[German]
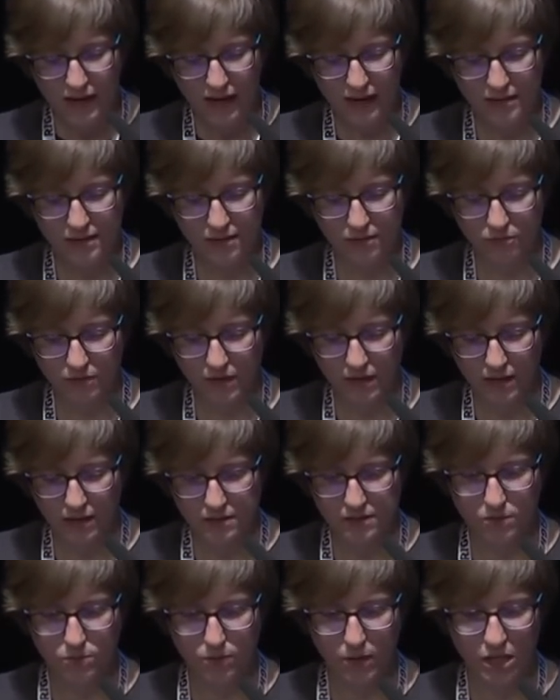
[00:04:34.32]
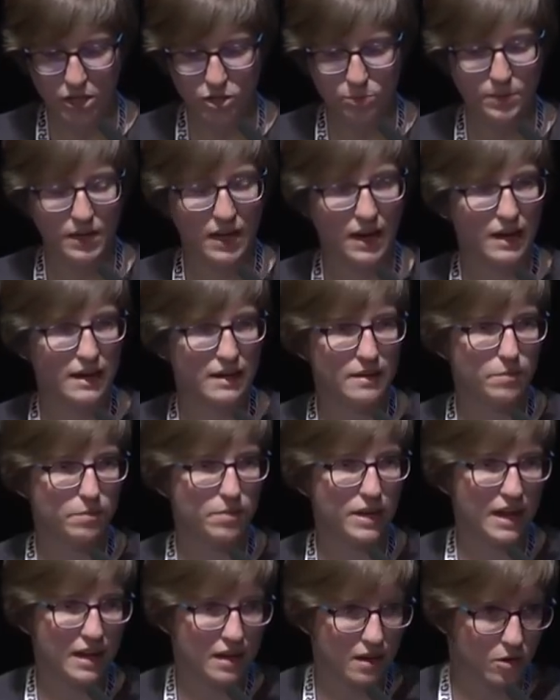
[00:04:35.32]
hatten wir zum Beispiel einen
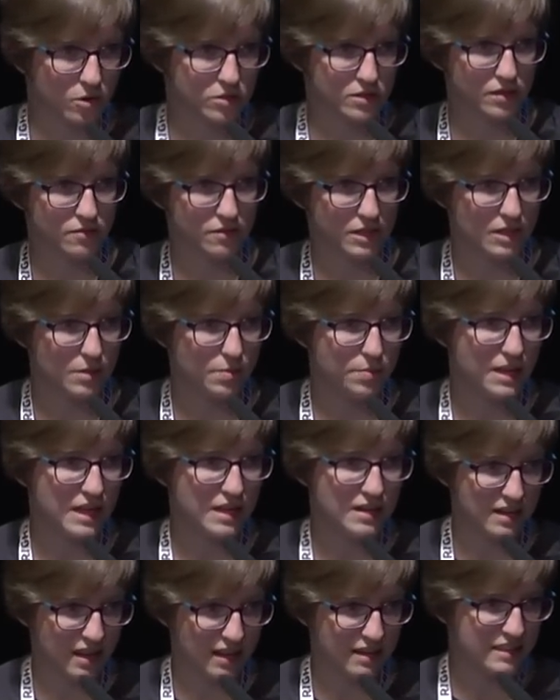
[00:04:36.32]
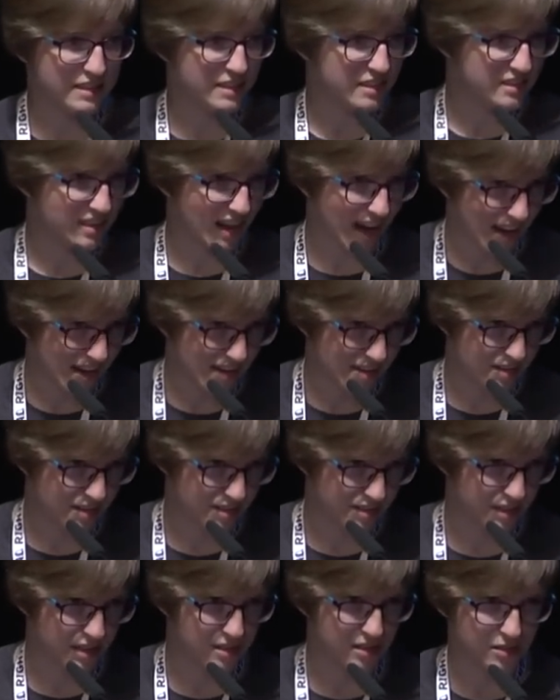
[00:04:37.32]
Blackout der Wikipedia in Italien,
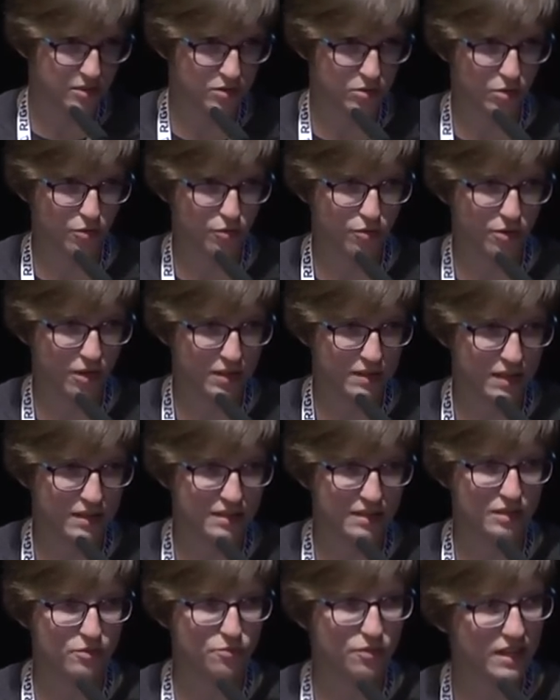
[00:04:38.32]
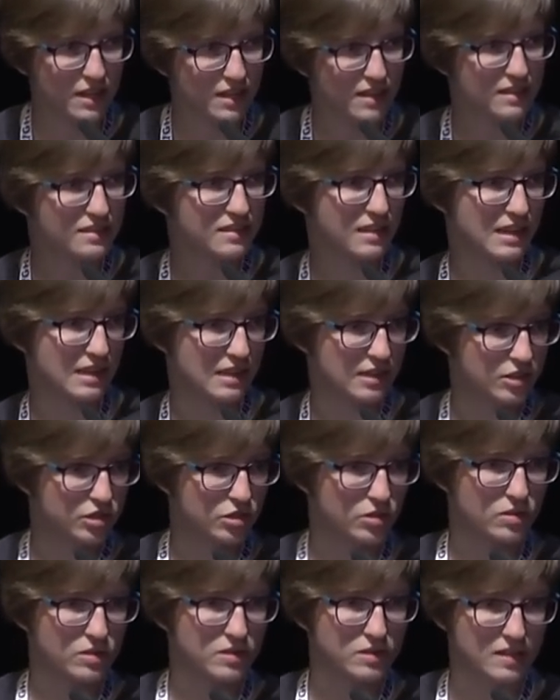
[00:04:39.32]
der dazu geführt hat, dass viele
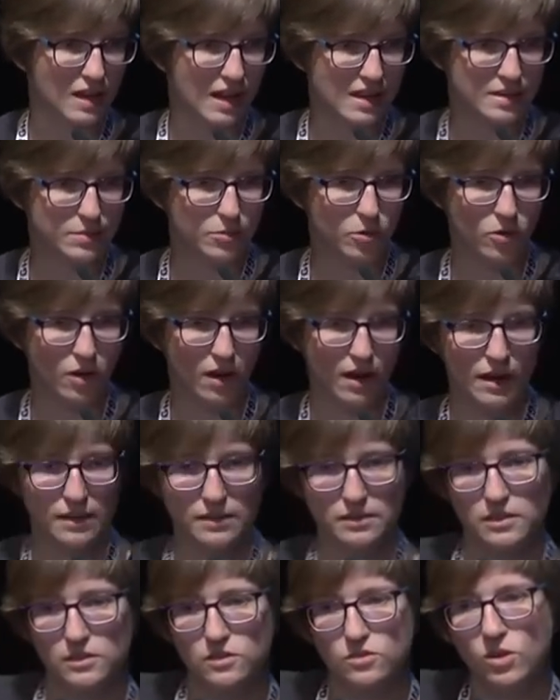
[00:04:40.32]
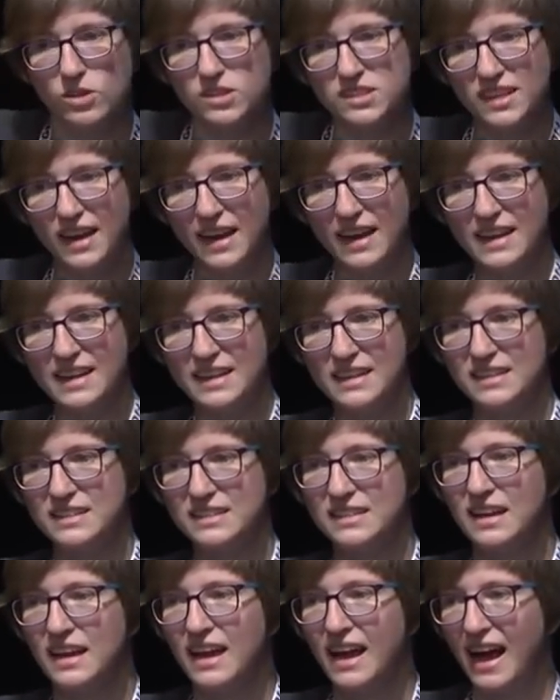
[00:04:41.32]
italienische Sozialdemokraten, die sonst eigentlich
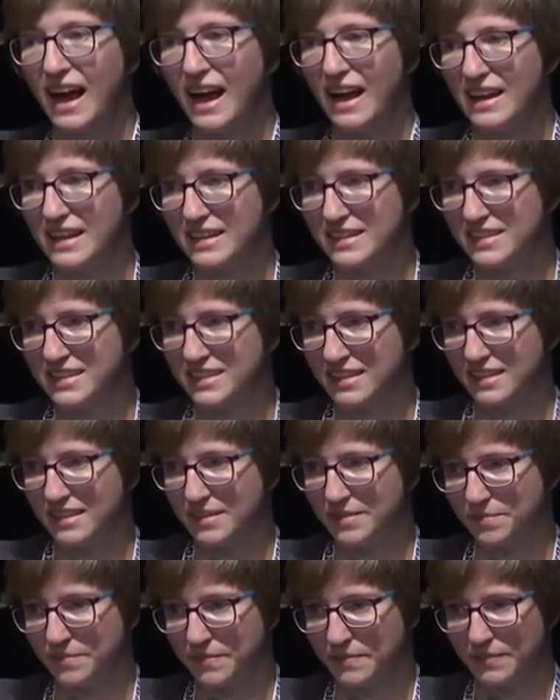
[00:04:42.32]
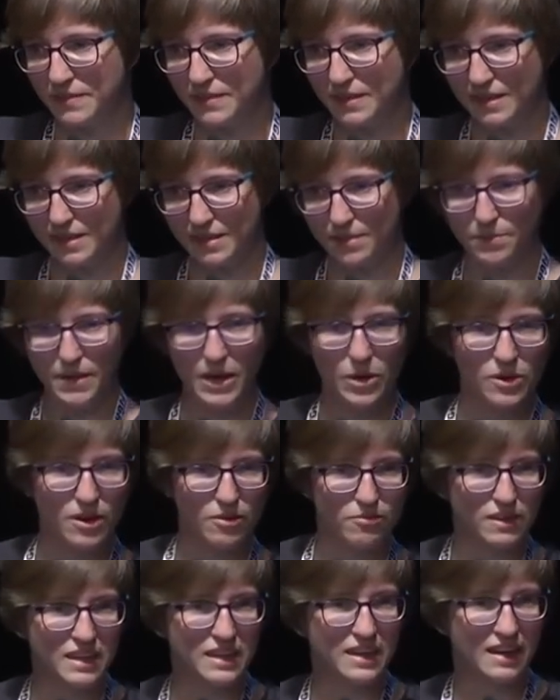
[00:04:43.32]
als ähm, äh, mehr oder
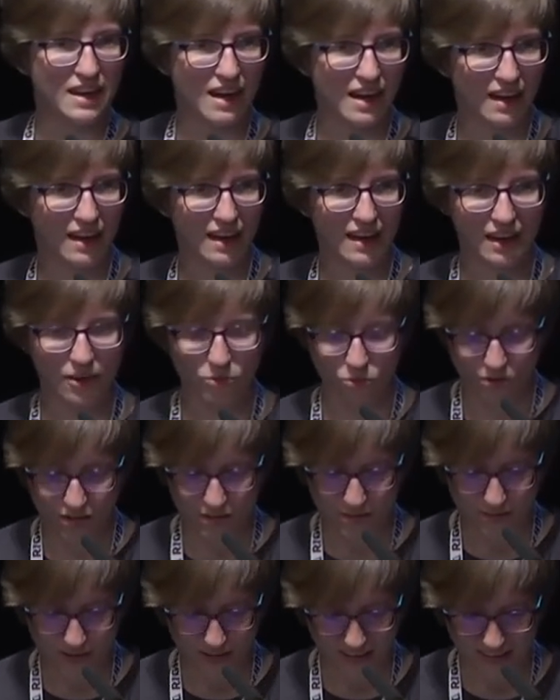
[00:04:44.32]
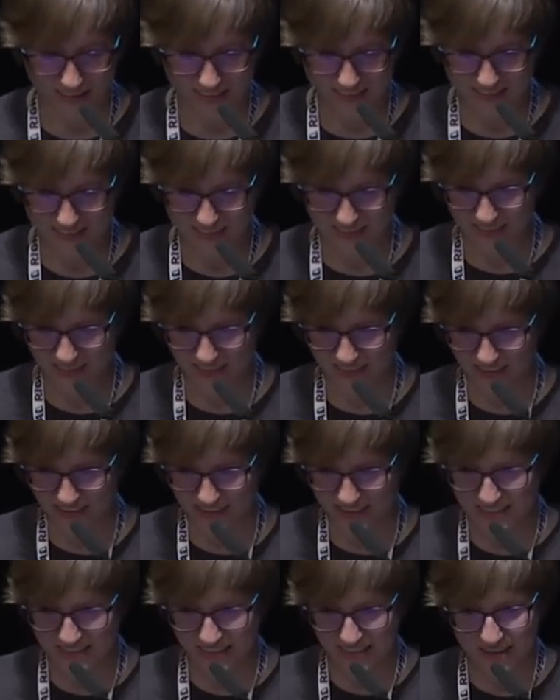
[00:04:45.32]
weniger
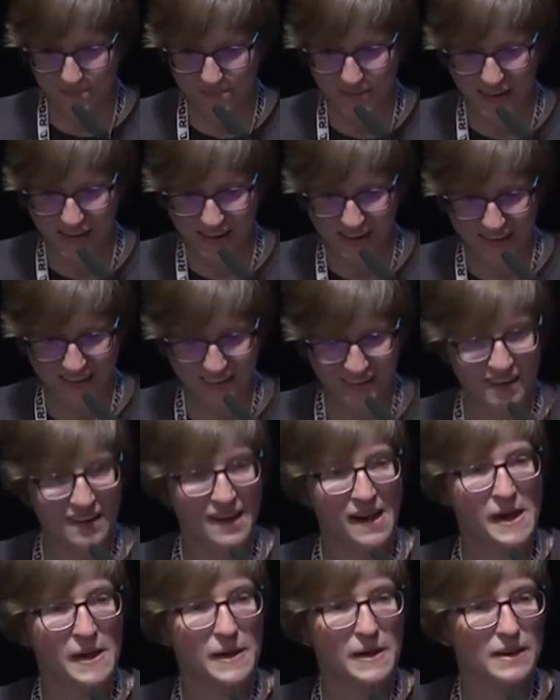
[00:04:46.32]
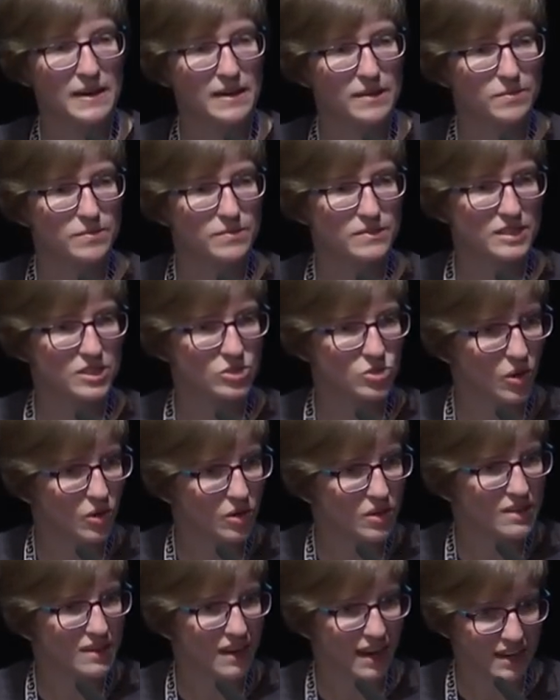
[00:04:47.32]
urheberrechtsextrem gelten, ähm, sich doch
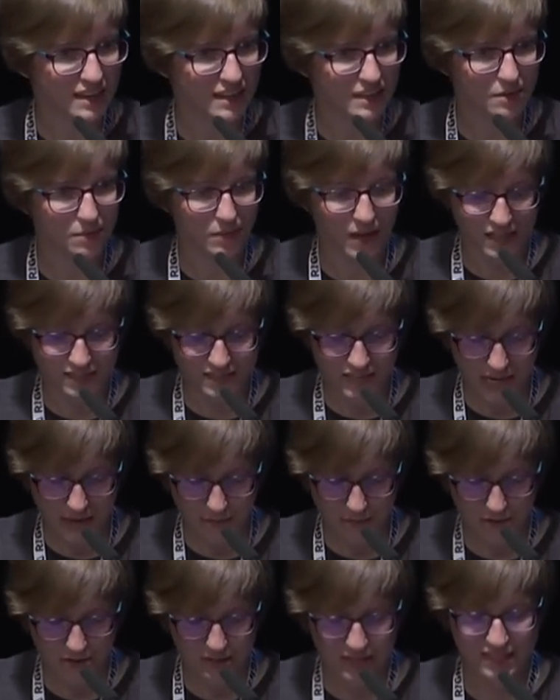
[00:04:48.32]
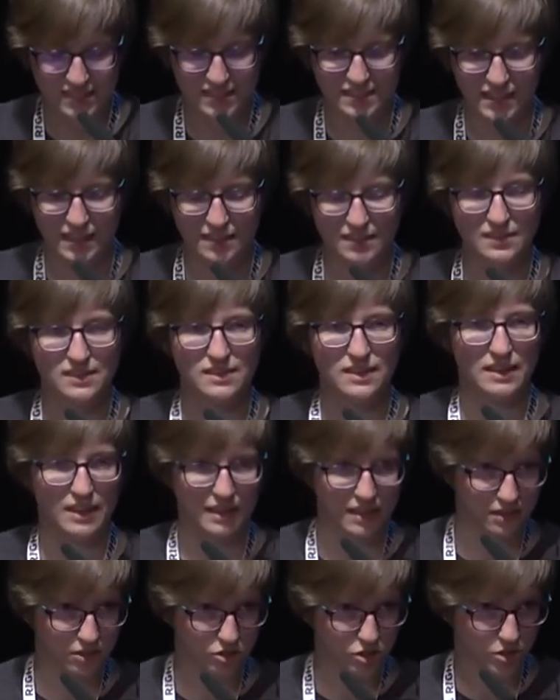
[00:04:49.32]
Gedanken gemacht haben und letzten Endes
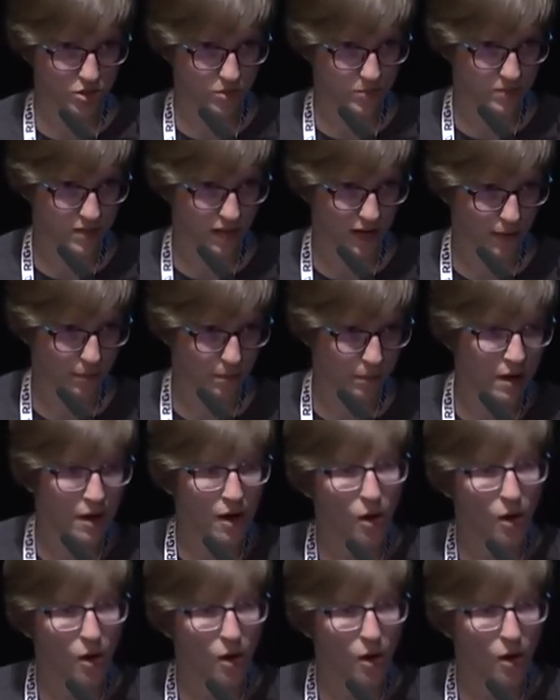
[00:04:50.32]
dagegen gestimmt haben.